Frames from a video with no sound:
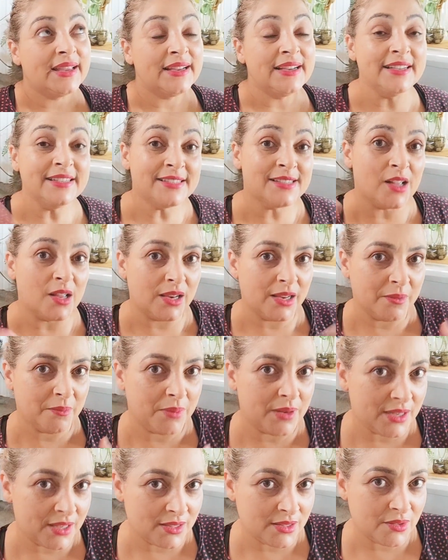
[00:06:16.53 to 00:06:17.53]
E só
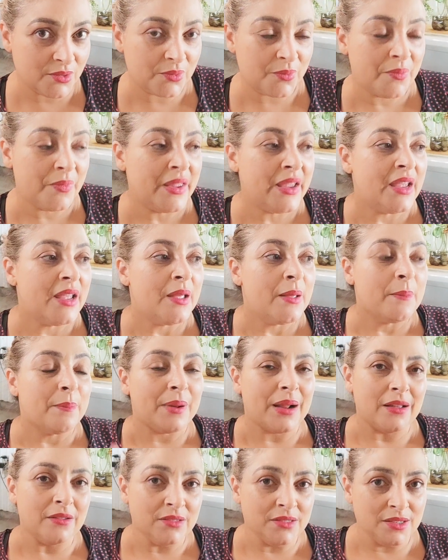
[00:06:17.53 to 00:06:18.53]
lembrando,
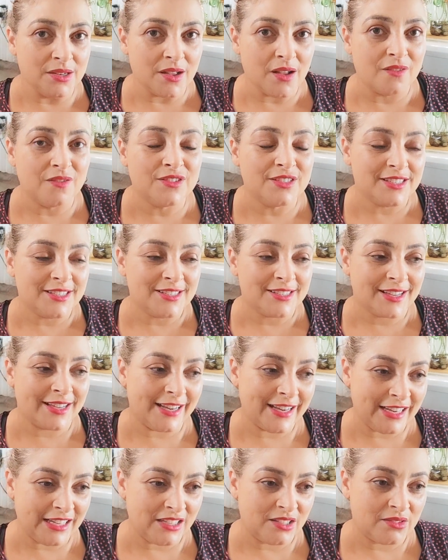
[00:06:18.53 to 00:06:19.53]
para os novos
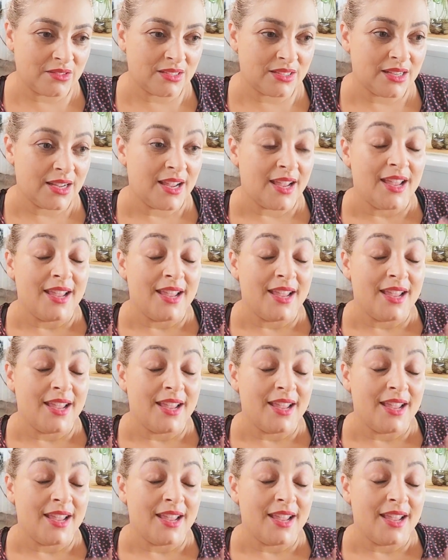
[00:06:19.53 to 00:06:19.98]
inscritos,